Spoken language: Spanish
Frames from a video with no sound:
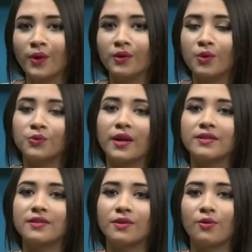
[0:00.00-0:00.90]

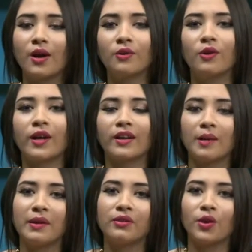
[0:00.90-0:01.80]
endeudarse con algo que
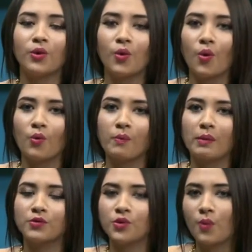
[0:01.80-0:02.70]
realmente no
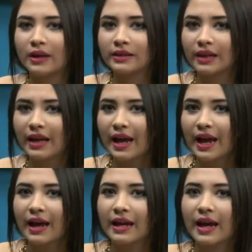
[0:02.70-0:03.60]
ocupemos. Y Walter,
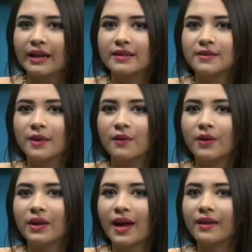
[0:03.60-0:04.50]
¿A qué se debe
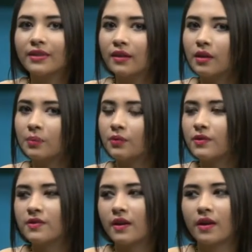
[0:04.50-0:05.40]
que hay tanta
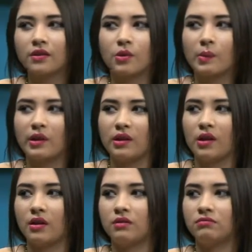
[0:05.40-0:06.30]
pobreza en
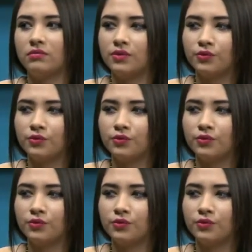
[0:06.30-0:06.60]
Latinoamérica? Es